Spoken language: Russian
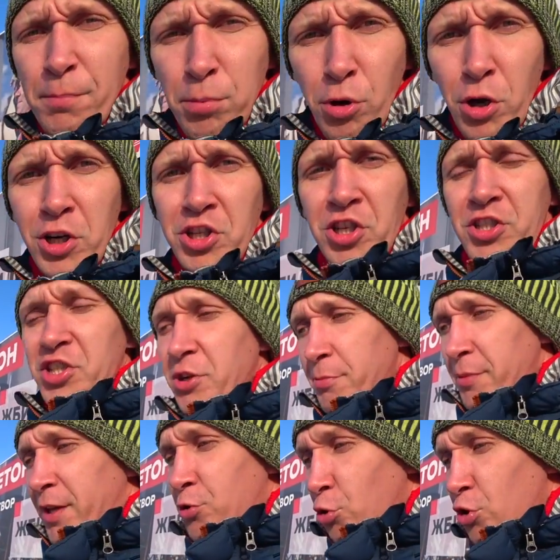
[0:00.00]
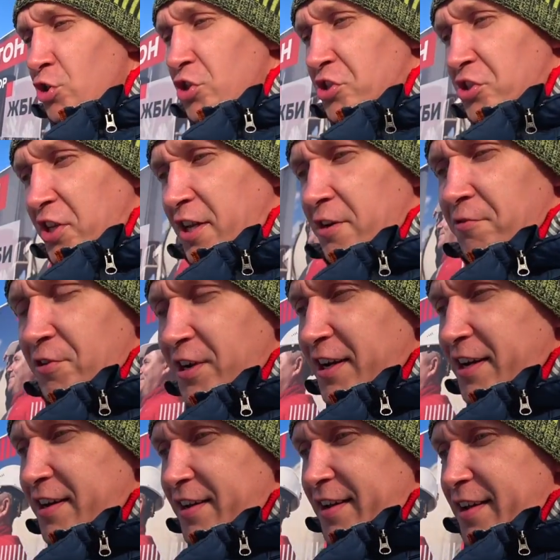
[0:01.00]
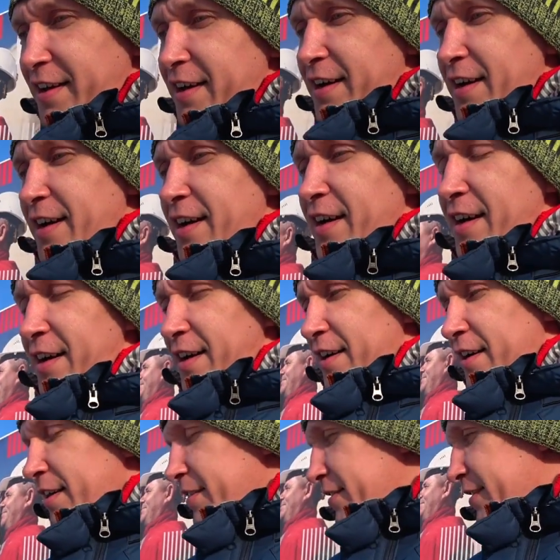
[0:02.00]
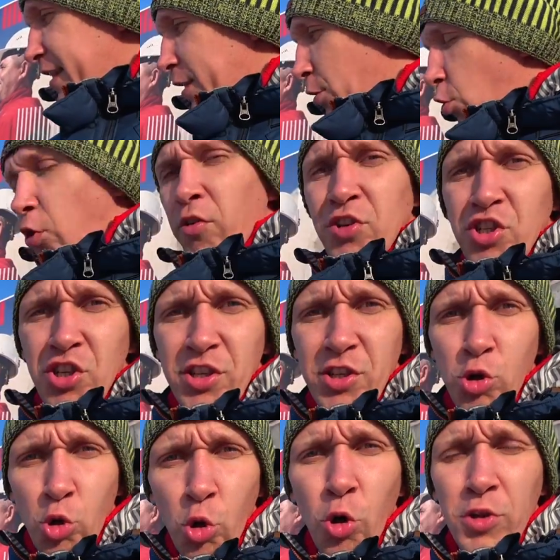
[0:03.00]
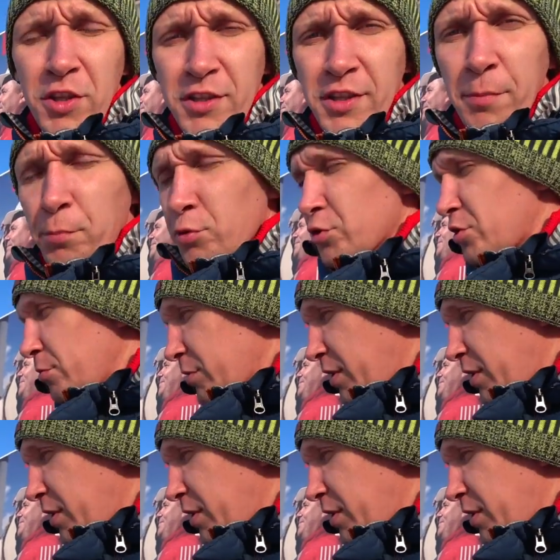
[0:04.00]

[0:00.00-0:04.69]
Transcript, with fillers: больше, чем на той же ЦРВ, э, такого же года, допустим,